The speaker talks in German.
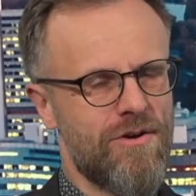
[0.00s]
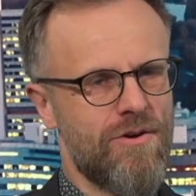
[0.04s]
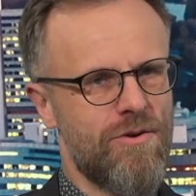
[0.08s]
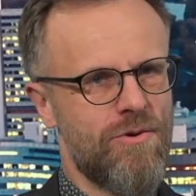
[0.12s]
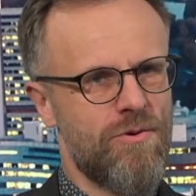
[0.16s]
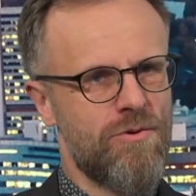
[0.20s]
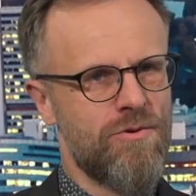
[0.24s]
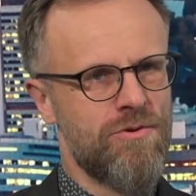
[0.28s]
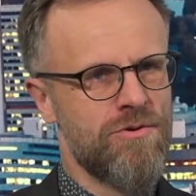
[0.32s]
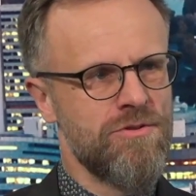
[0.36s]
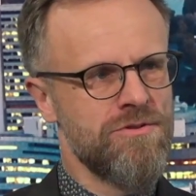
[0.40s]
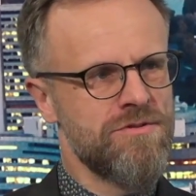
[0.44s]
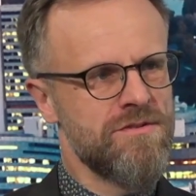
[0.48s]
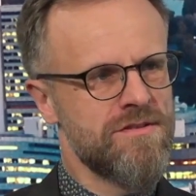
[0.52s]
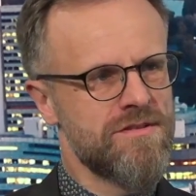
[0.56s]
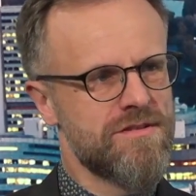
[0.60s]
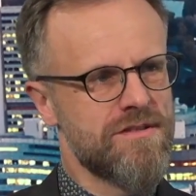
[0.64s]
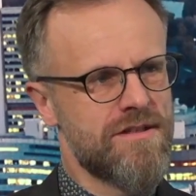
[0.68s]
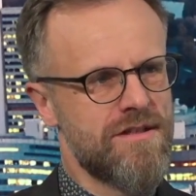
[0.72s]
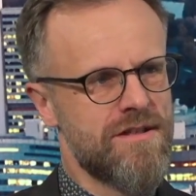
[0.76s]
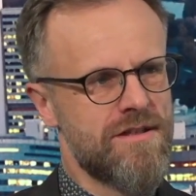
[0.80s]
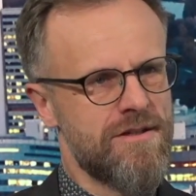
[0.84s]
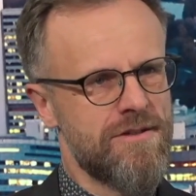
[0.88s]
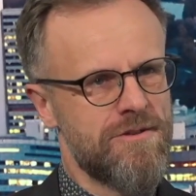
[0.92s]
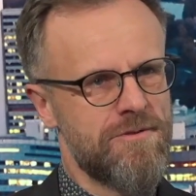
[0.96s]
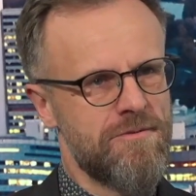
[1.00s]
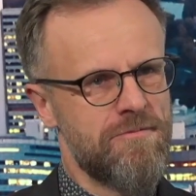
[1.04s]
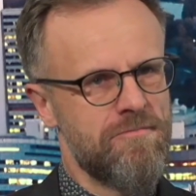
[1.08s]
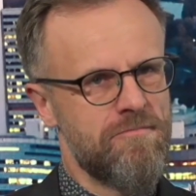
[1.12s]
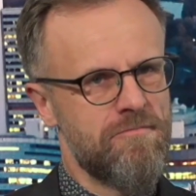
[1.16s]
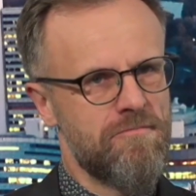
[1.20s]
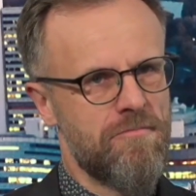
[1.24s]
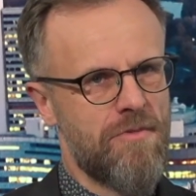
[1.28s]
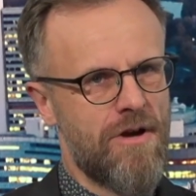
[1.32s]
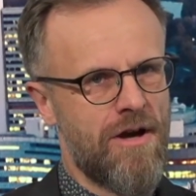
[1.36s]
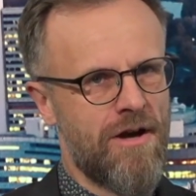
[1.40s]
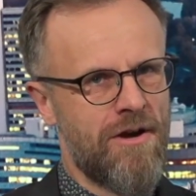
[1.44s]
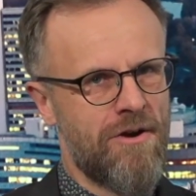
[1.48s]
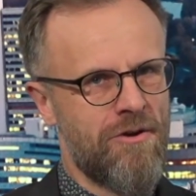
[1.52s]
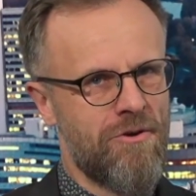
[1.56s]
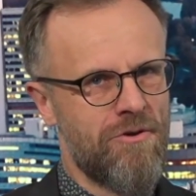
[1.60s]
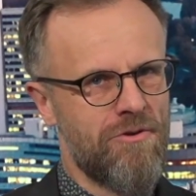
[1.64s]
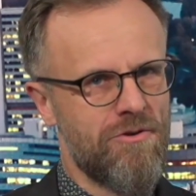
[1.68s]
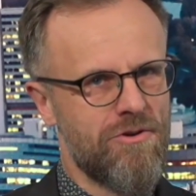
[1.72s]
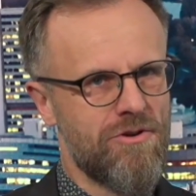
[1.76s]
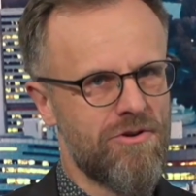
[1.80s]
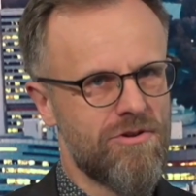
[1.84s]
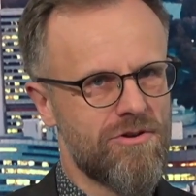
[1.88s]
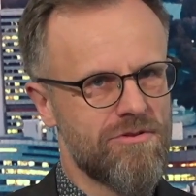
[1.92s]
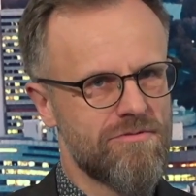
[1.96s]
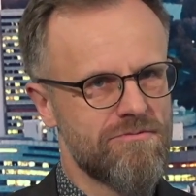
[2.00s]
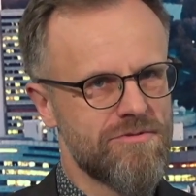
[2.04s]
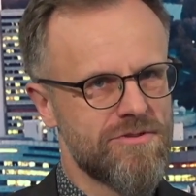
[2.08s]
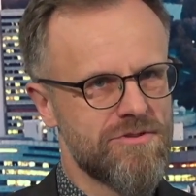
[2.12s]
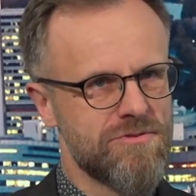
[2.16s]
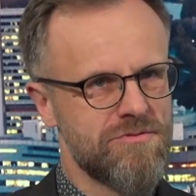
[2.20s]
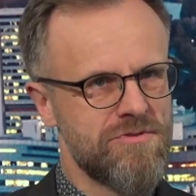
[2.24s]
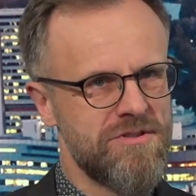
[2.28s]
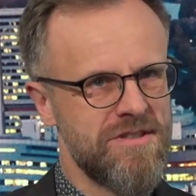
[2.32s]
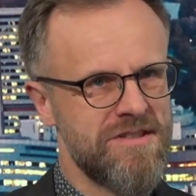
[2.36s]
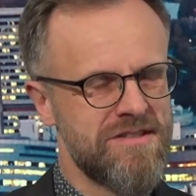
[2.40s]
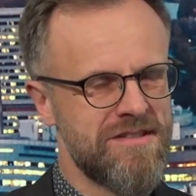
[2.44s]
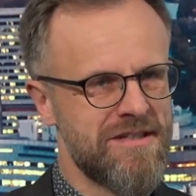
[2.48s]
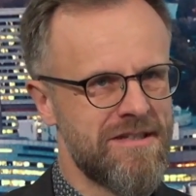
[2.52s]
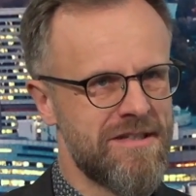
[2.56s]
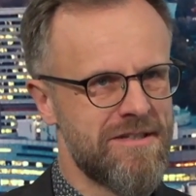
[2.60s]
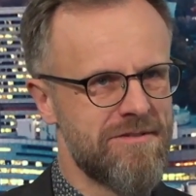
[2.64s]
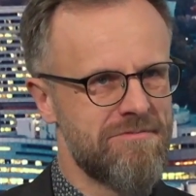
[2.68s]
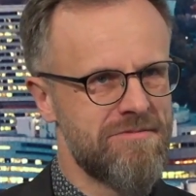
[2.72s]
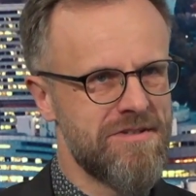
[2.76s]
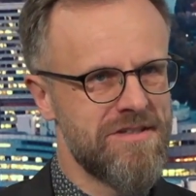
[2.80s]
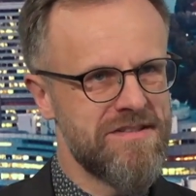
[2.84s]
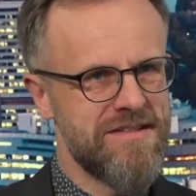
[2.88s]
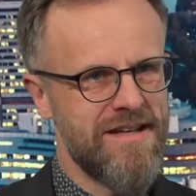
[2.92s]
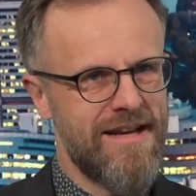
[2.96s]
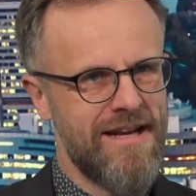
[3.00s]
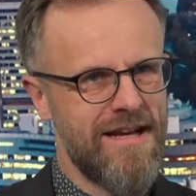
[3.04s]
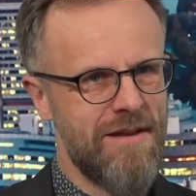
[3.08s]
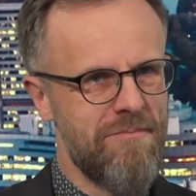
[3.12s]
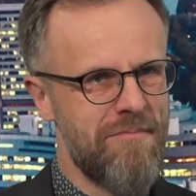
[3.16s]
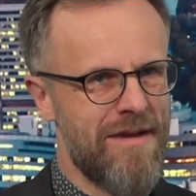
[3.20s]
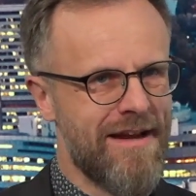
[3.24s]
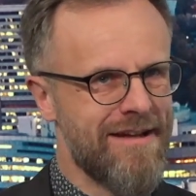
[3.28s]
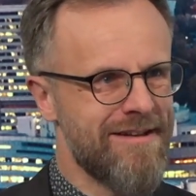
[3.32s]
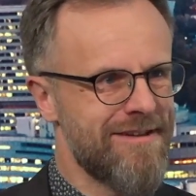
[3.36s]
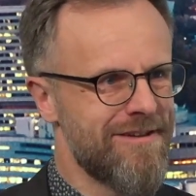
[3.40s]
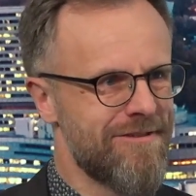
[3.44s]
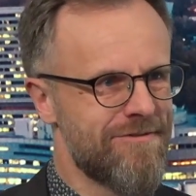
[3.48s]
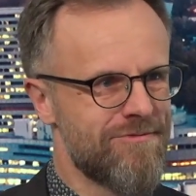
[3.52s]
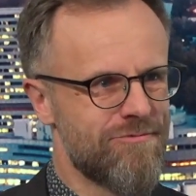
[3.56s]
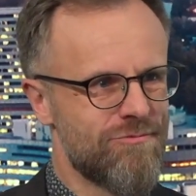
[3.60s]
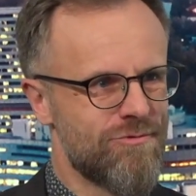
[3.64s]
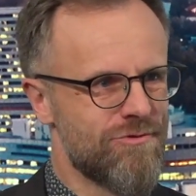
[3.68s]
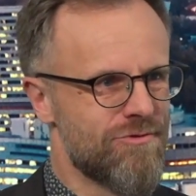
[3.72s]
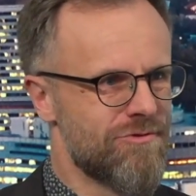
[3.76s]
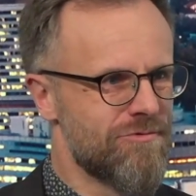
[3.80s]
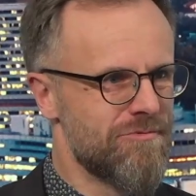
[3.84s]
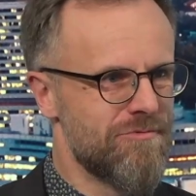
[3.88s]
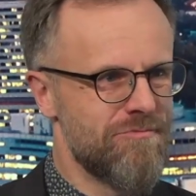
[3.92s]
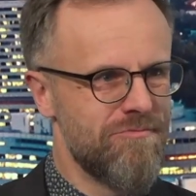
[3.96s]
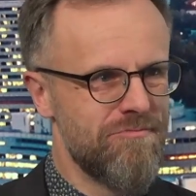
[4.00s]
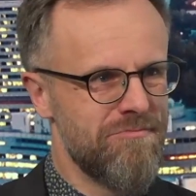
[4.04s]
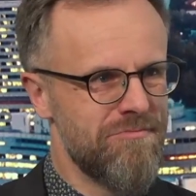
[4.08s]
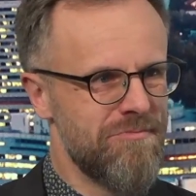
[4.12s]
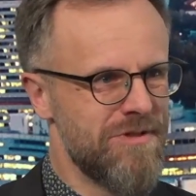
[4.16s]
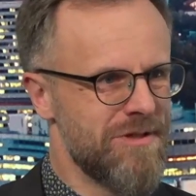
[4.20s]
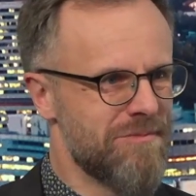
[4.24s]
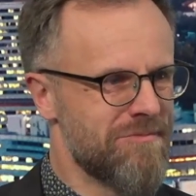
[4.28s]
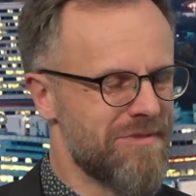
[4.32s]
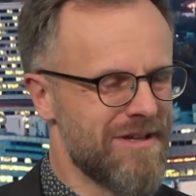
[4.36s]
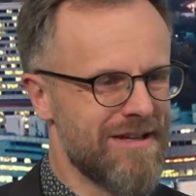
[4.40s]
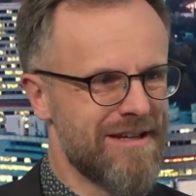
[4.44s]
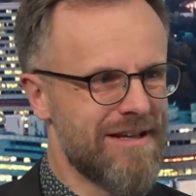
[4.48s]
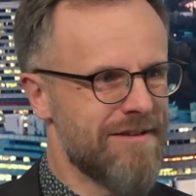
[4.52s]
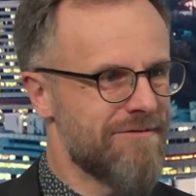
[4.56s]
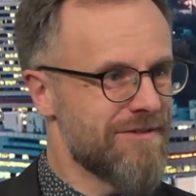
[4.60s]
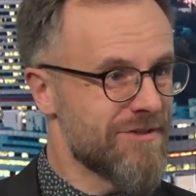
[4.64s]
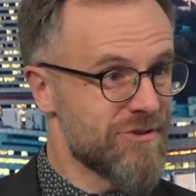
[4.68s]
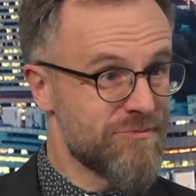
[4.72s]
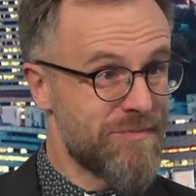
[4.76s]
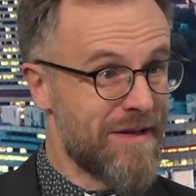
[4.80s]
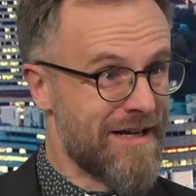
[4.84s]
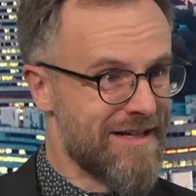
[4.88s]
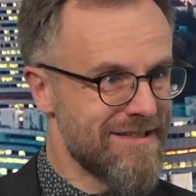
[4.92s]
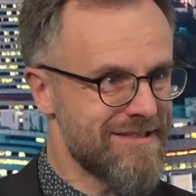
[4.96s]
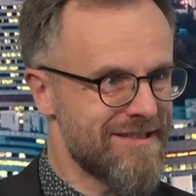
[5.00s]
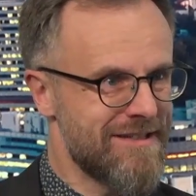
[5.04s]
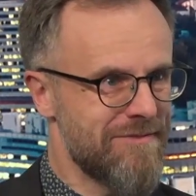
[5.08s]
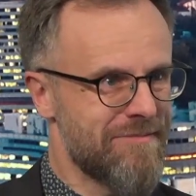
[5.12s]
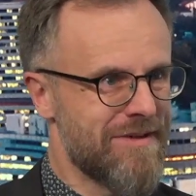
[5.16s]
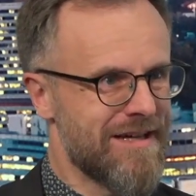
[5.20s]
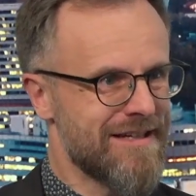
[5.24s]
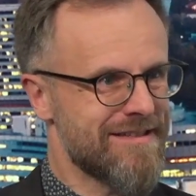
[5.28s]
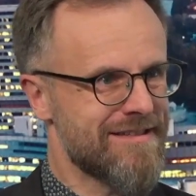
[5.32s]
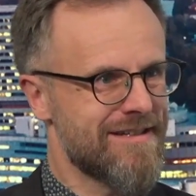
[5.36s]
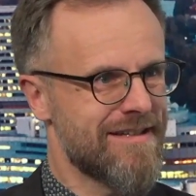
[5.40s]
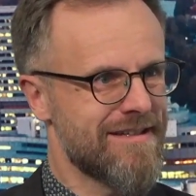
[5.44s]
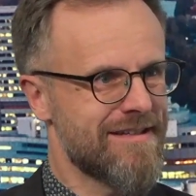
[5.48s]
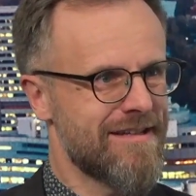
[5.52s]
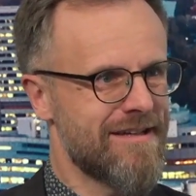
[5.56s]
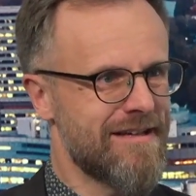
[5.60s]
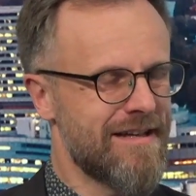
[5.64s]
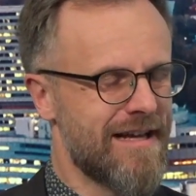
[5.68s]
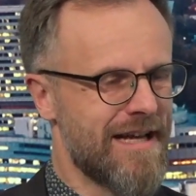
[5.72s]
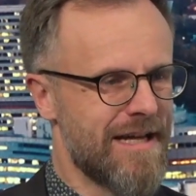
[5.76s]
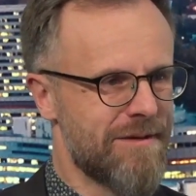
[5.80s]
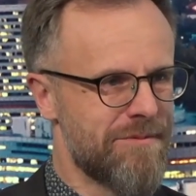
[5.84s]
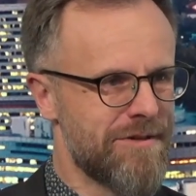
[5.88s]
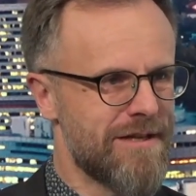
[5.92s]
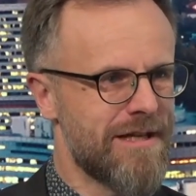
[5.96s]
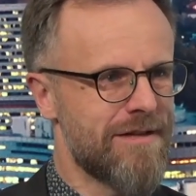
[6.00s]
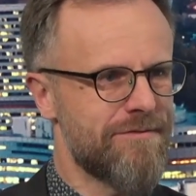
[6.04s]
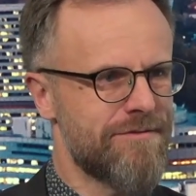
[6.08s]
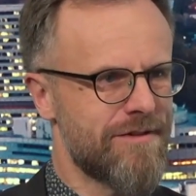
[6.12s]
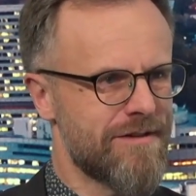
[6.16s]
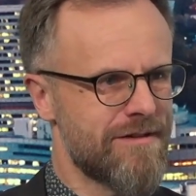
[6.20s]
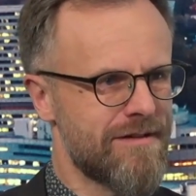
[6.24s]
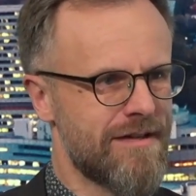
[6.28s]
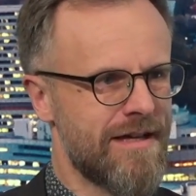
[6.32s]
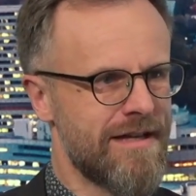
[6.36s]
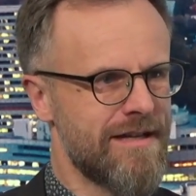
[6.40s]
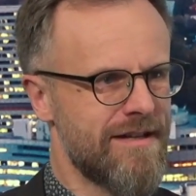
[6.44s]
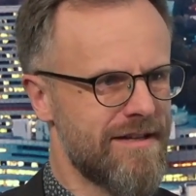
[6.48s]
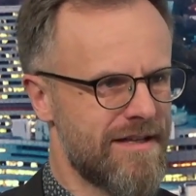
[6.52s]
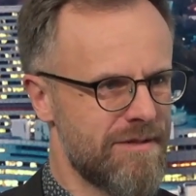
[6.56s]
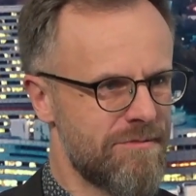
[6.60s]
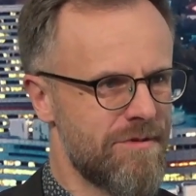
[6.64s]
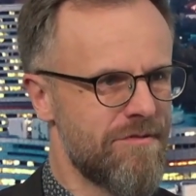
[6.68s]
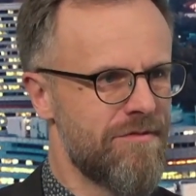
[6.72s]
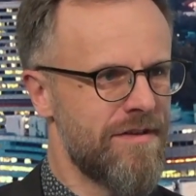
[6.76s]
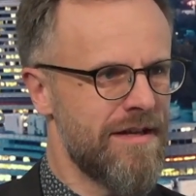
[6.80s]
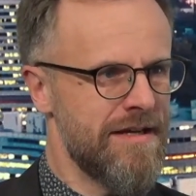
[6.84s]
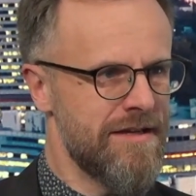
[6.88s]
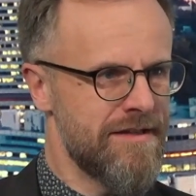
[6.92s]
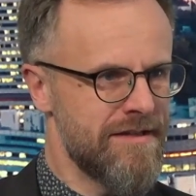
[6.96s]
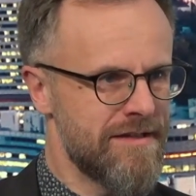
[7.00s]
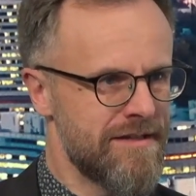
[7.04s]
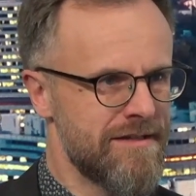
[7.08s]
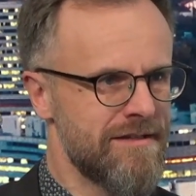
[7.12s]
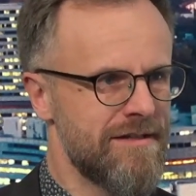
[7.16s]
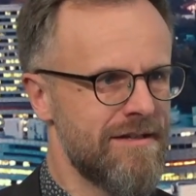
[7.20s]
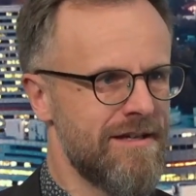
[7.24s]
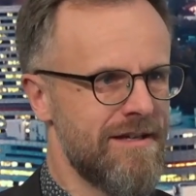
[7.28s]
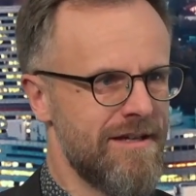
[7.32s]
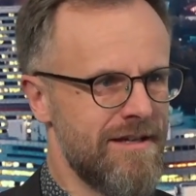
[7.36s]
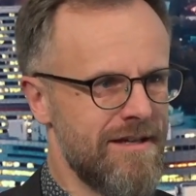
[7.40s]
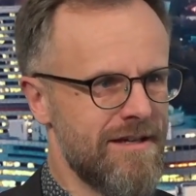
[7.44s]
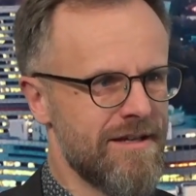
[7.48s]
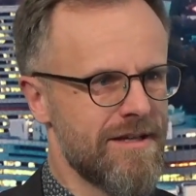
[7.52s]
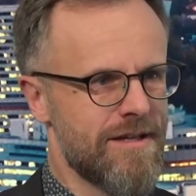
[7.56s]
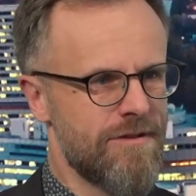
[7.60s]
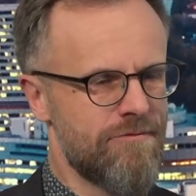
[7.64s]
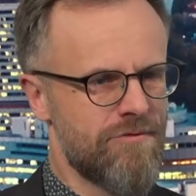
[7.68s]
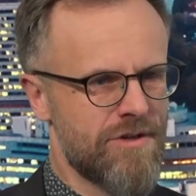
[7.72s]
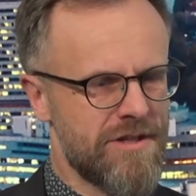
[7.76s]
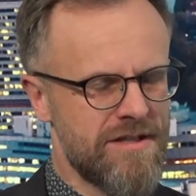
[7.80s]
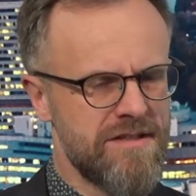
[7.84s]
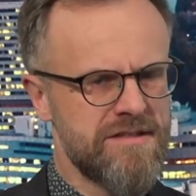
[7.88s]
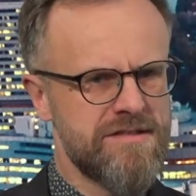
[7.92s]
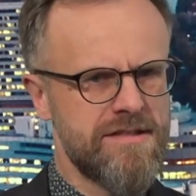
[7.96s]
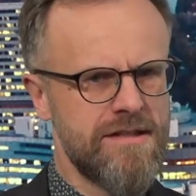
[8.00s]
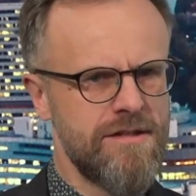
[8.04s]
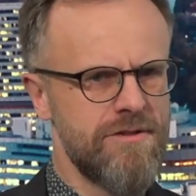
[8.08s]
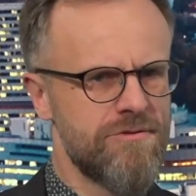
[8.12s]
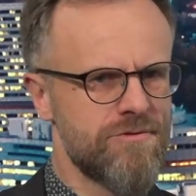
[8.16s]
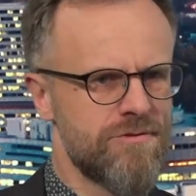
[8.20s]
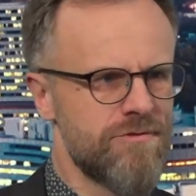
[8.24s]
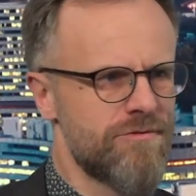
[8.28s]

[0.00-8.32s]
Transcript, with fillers: und ähm, auch so diese, diese Elemente, wo mir mal etwas Spaß gemacht hat in der Arbeit, einfach eigentlich immer weniger geworden sind.